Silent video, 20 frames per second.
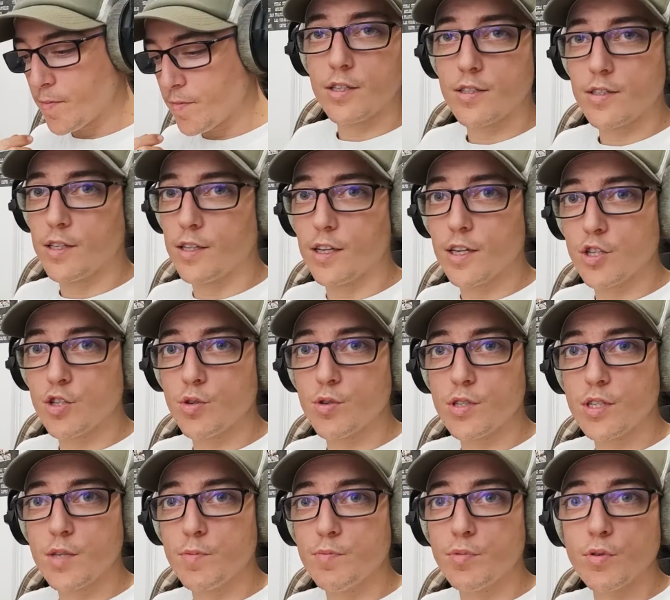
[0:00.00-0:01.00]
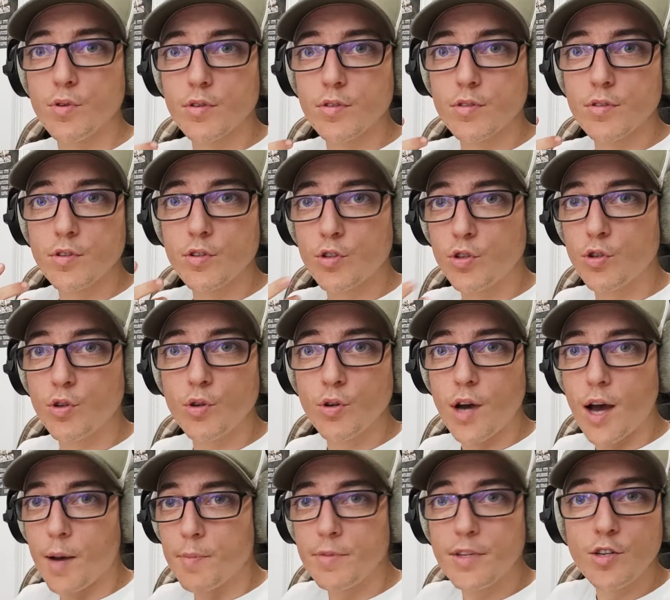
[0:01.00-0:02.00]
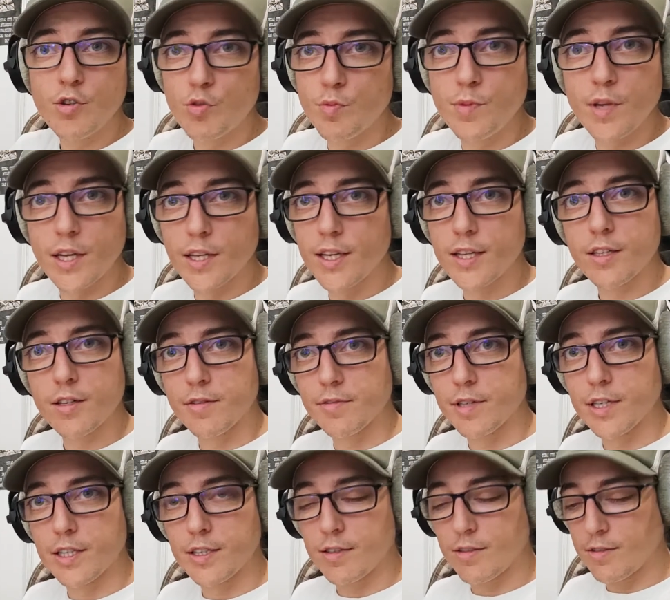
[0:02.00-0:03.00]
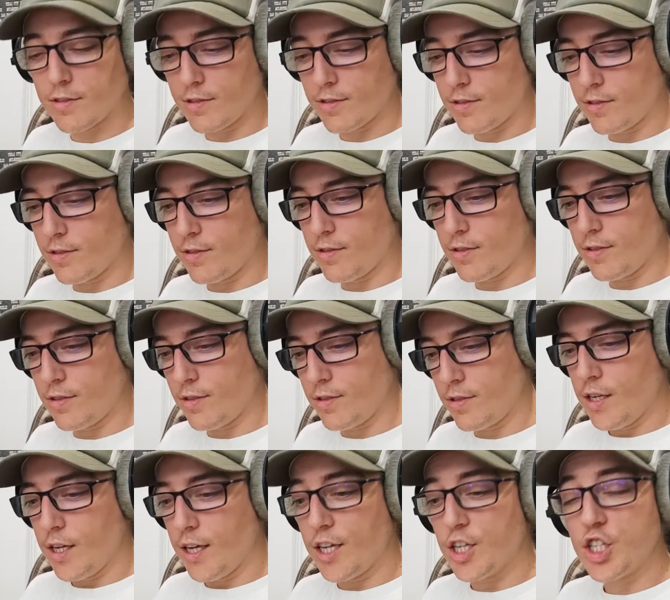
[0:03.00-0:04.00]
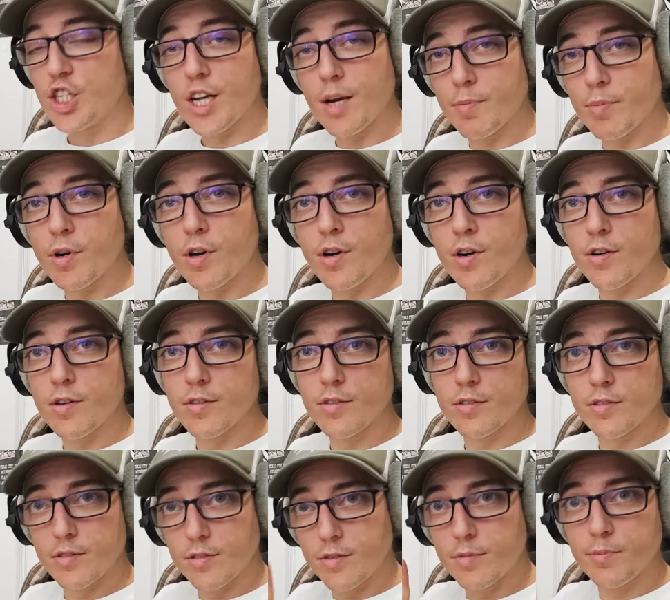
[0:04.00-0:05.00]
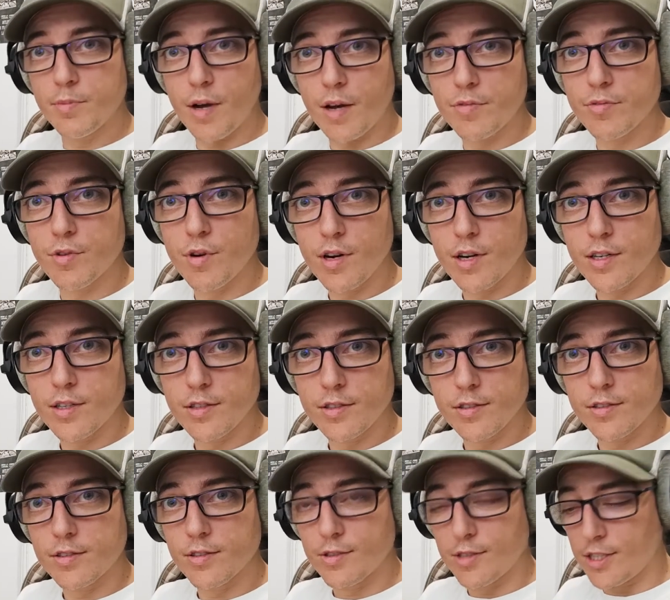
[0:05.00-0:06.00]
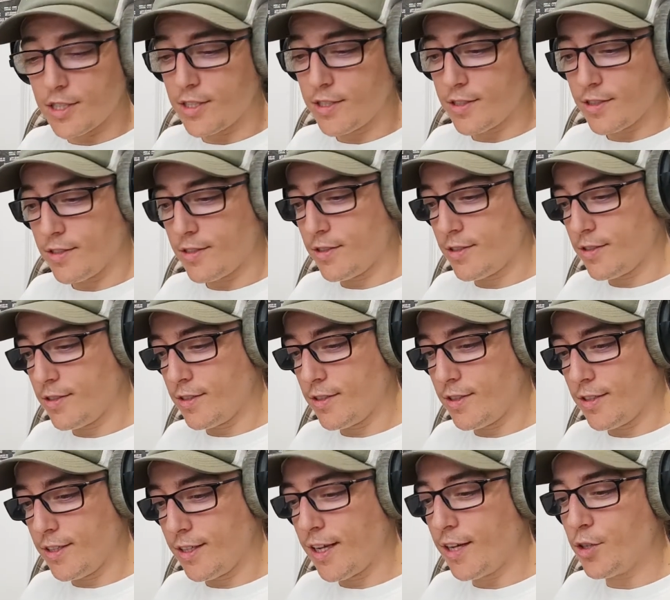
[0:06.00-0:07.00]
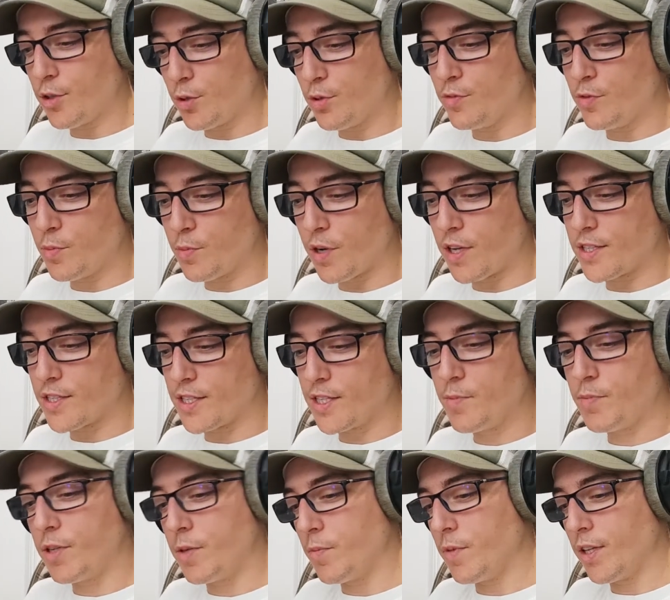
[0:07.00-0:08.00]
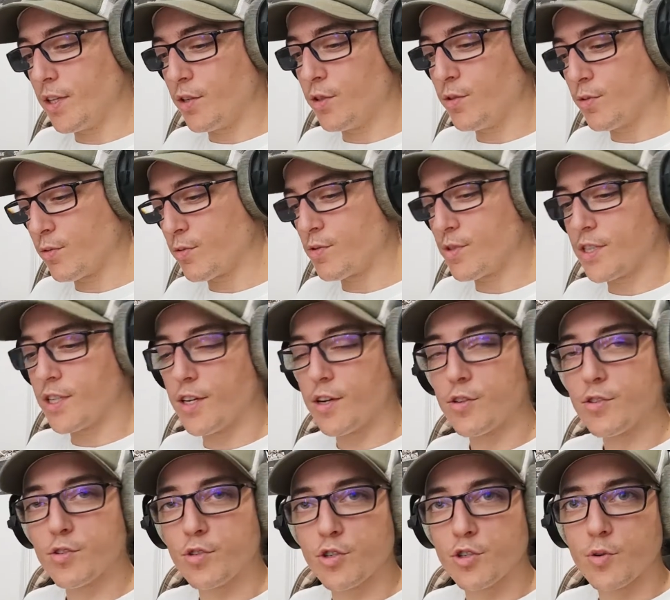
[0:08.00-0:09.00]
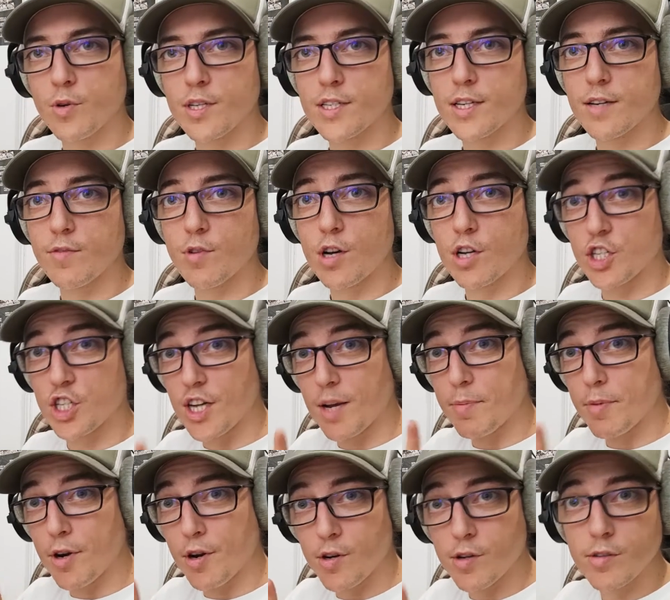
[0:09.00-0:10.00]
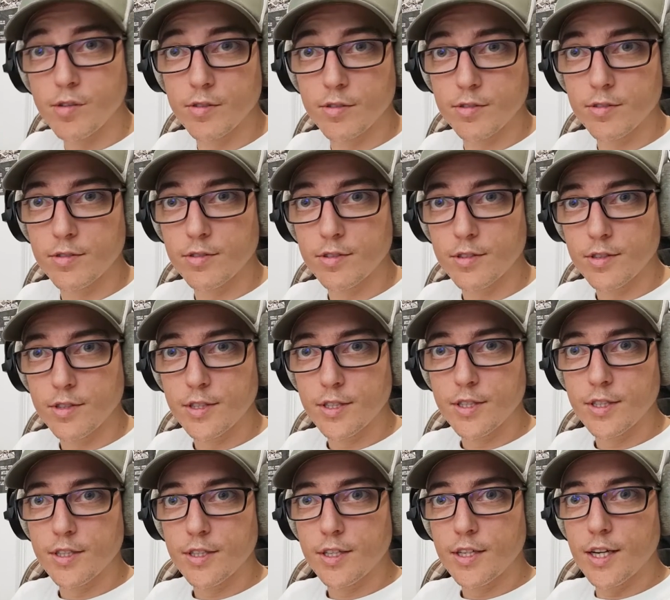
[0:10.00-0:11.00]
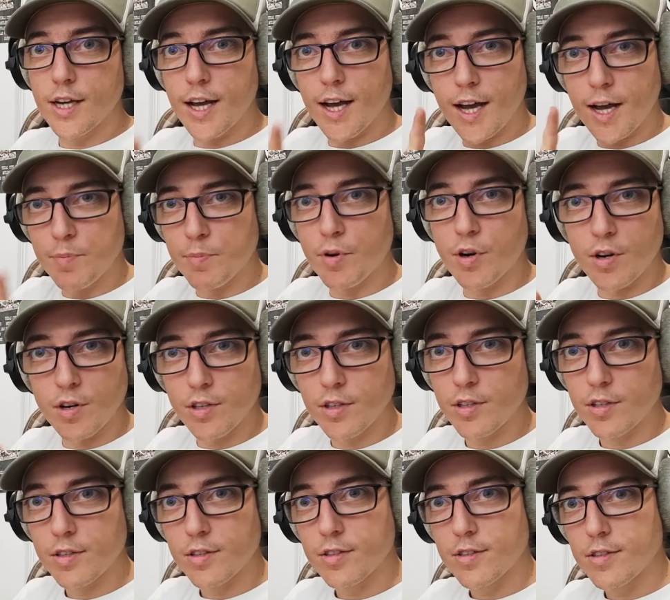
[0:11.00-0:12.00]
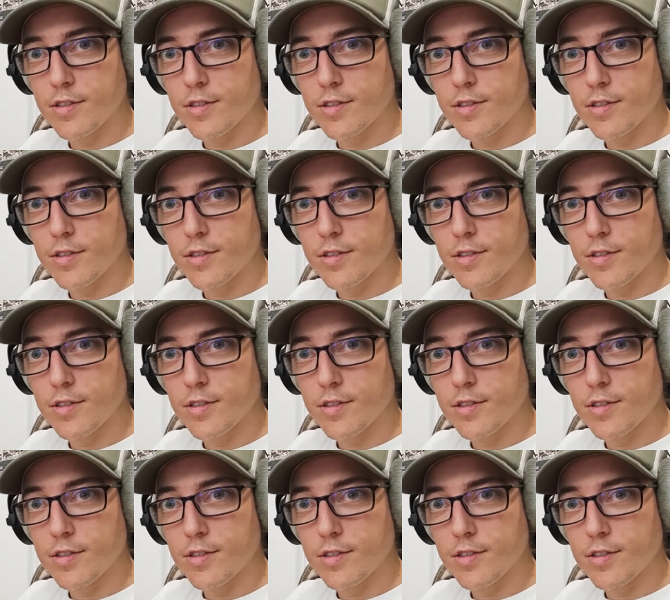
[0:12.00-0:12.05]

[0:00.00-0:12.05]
c'est quelque chose qui peut que amener du bien-être en fait. Et j'apprends parfois aussi quelques nouveaux principes qui m'étonnent en considérant ce que je crois savoir. J'apprends. Apprendre,